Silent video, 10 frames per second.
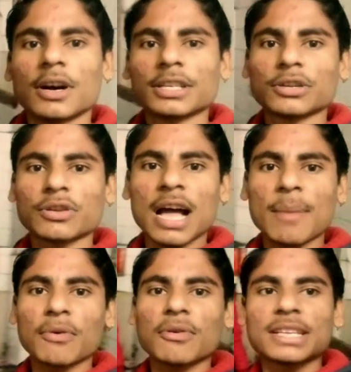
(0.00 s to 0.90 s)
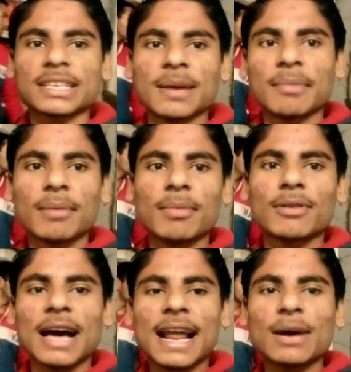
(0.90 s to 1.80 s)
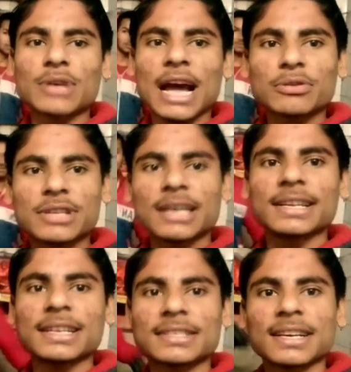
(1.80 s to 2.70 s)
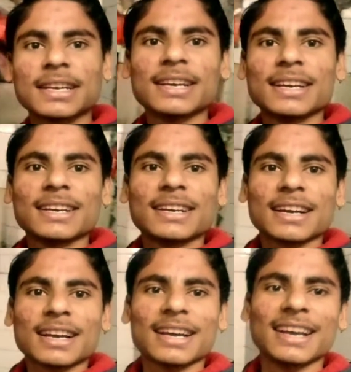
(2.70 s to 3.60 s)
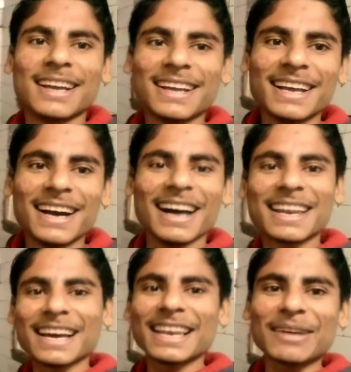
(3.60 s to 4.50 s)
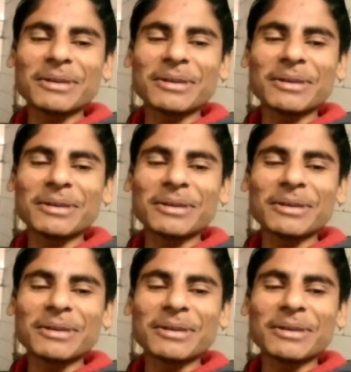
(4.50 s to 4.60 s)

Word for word: और ये तो यहाँ पे ऐसे डम्बल वम्बल उठा रहे हैं उठाए तो जाने दे इससे हल्के हल्के